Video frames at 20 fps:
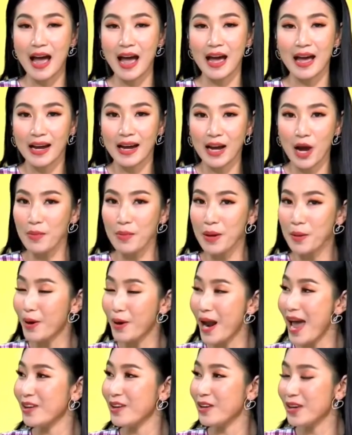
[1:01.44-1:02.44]
คะเขามีแบ
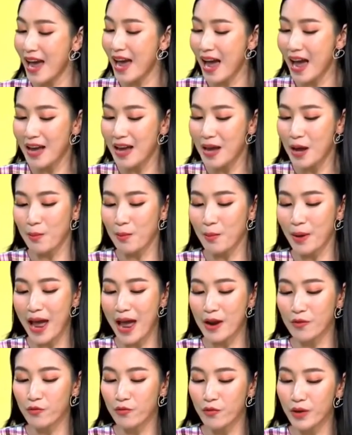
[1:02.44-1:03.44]
รนด์ด้วยนะ แบรน
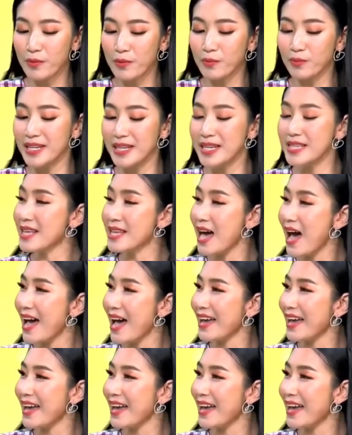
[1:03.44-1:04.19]
ด์วิมดีไซ